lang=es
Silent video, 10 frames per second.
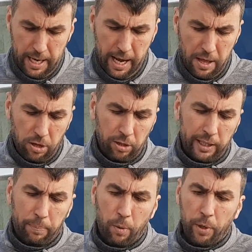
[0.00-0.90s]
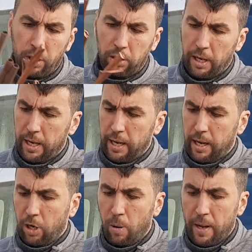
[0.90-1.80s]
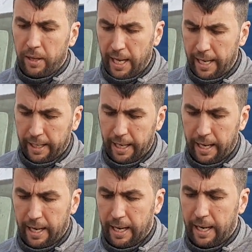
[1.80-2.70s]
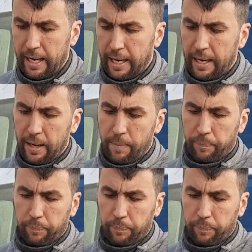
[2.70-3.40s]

Entonces, pues bueno, comentar que